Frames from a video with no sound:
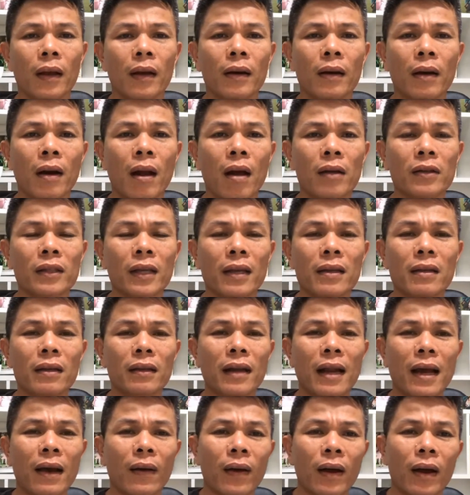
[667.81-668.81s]
à, nó sẽ
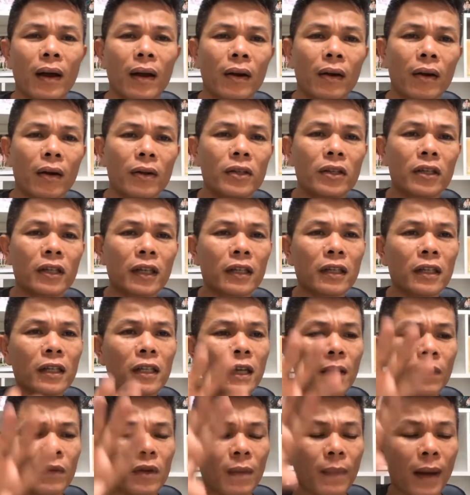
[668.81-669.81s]
như thế nào nó sẽ
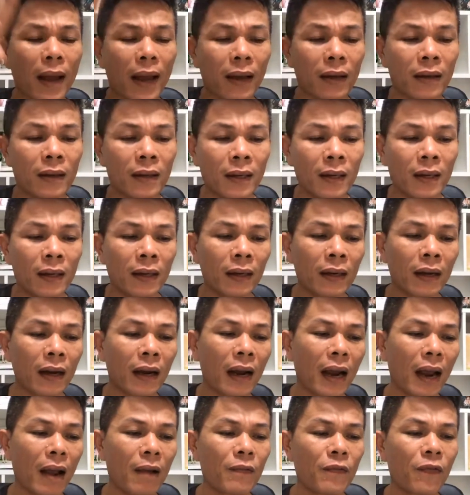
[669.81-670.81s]
giúp cho bạn
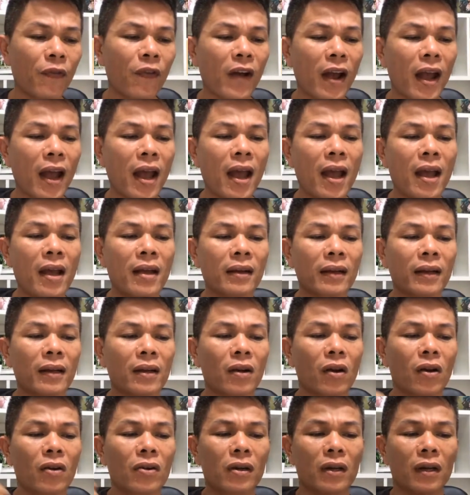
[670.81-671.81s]
khám phá
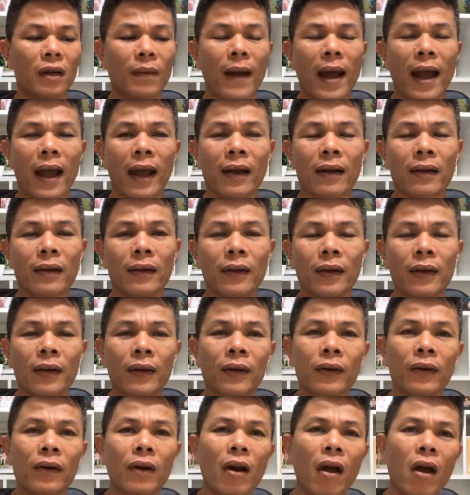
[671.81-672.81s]
cái con người bạn
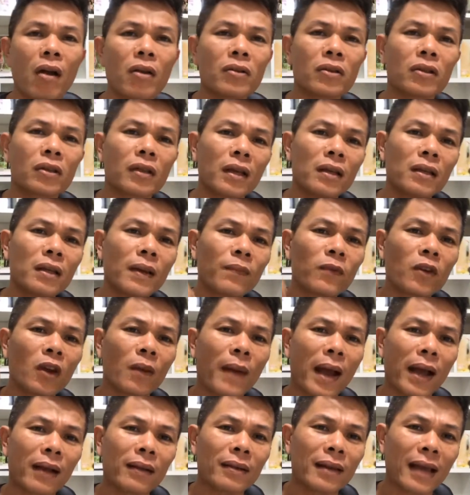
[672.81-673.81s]
nó sẽ giúp
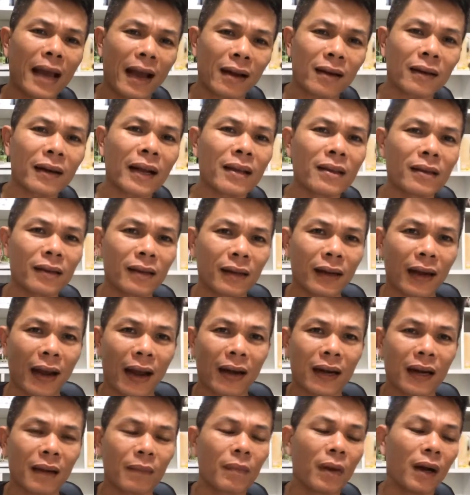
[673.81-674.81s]
cho bạn nhận ra những cái
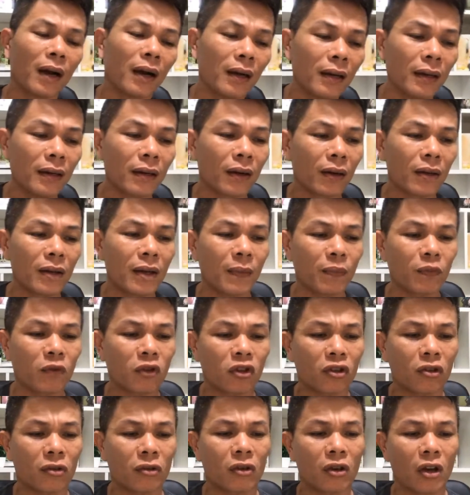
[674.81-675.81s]
khả năng mới nó giúp
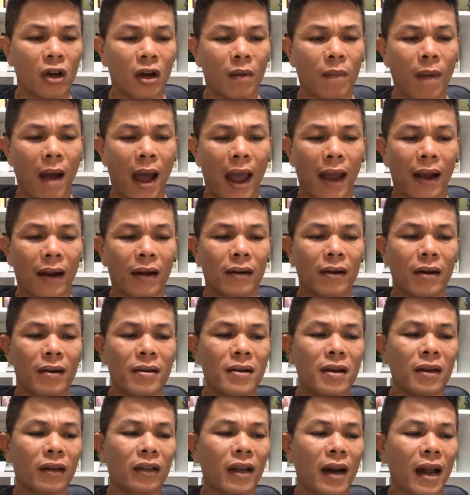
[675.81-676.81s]
cho bạn
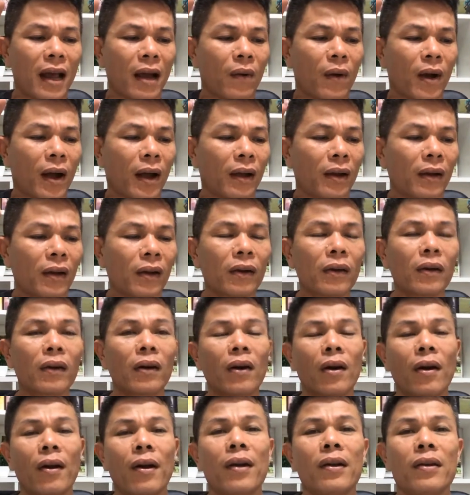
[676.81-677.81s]
nó như thế nào à
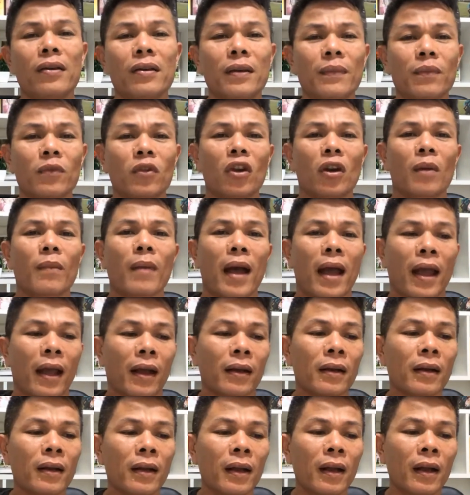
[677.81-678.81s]
nó giúp cho
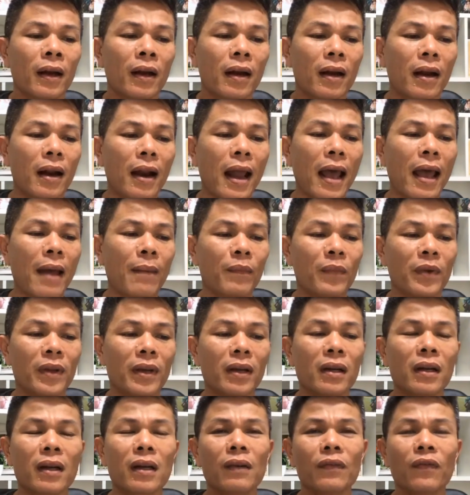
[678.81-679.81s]
bạn
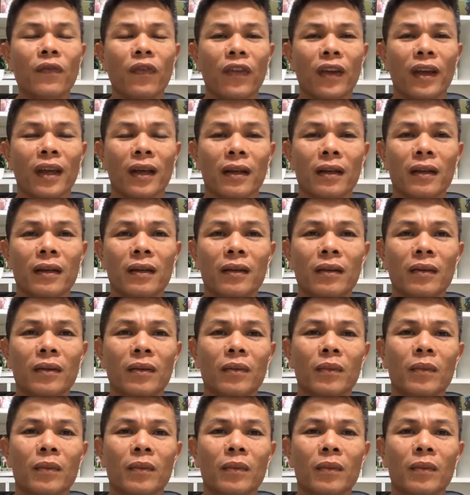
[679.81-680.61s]
làm những cái việc